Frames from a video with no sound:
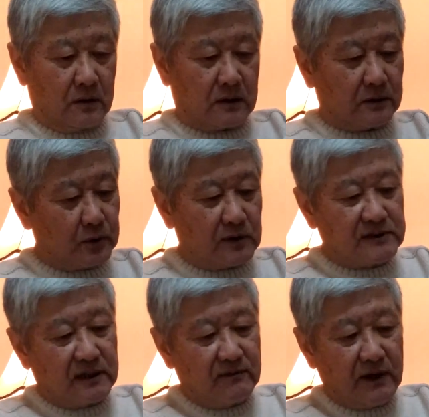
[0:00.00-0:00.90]
который
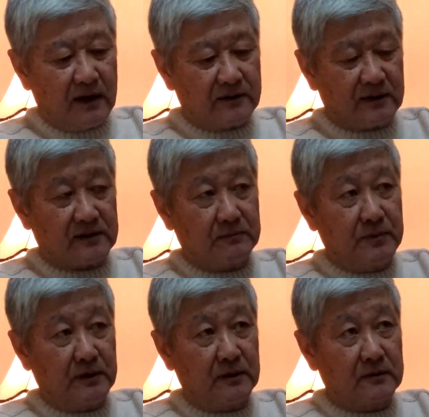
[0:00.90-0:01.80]
заявляет о
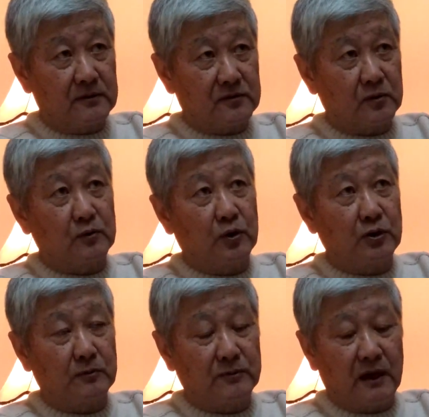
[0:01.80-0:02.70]
себе с
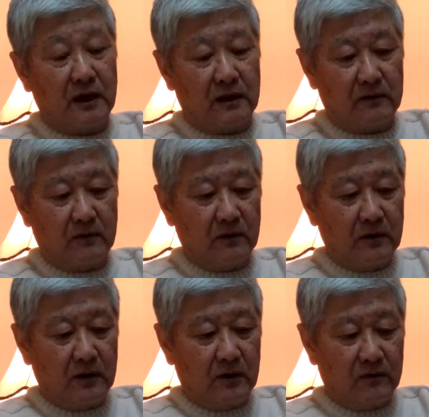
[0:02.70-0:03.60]
уклоном на
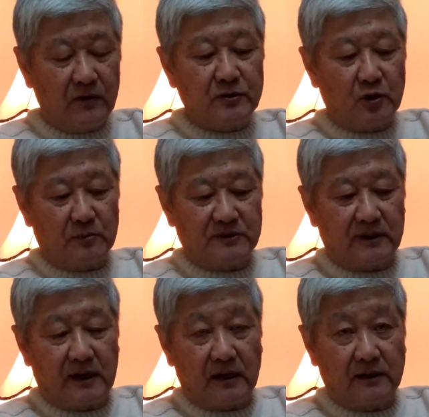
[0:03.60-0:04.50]

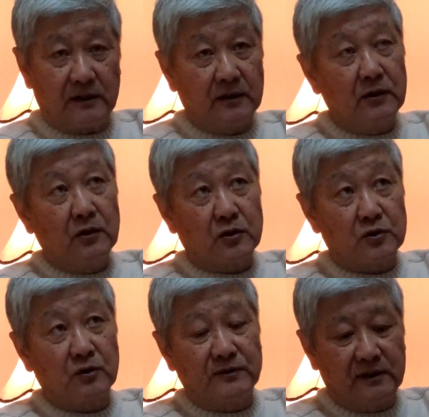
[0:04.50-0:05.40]
видеоматериалы,
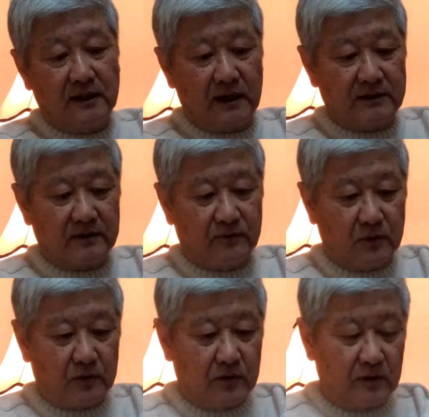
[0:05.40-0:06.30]
что выделяет
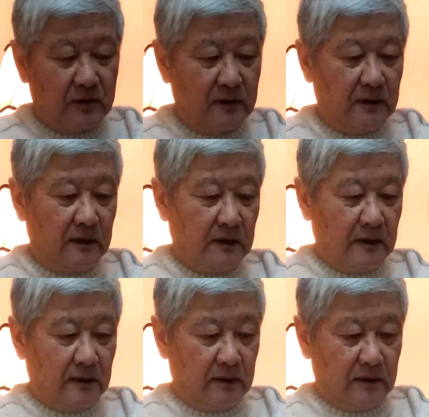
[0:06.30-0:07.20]
его
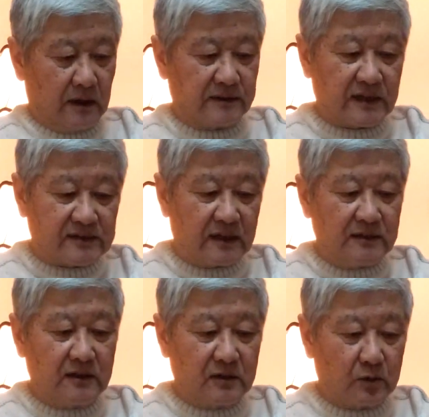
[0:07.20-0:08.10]
от
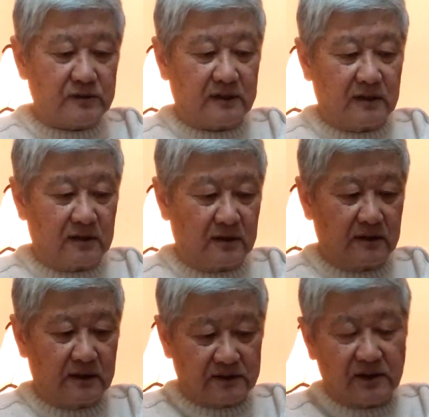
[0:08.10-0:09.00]
остальных
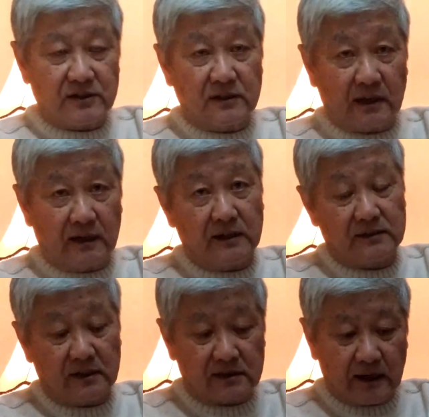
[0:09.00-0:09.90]
русскоязычных
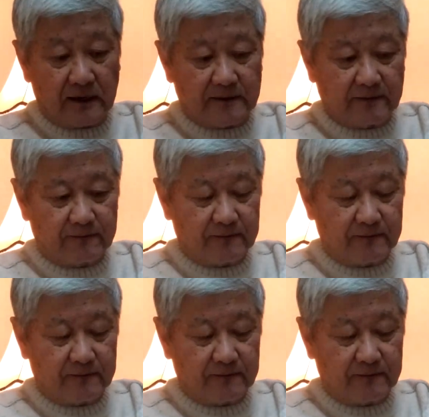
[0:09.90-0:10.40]
корейских сайтов.